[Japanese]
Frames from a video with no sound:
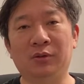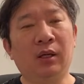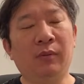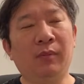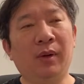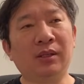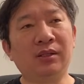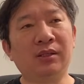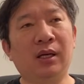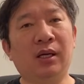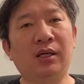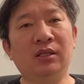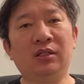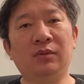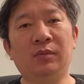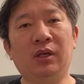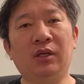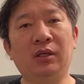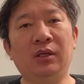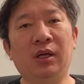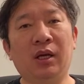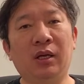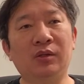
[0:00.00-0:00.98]
で、まずはじめ
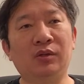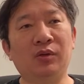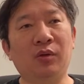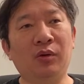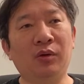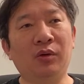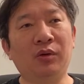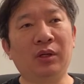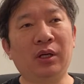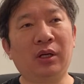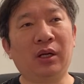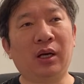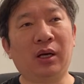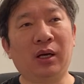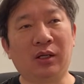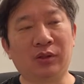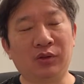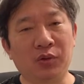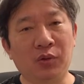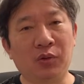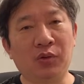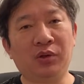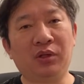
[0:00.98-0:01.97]
にね、そういうふうななんか
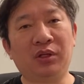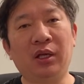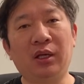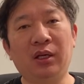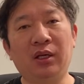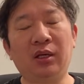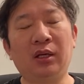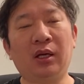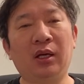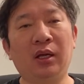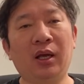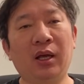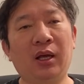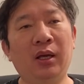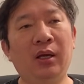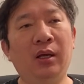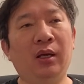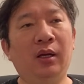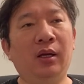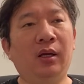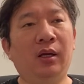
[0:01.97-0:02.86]
長期的なね、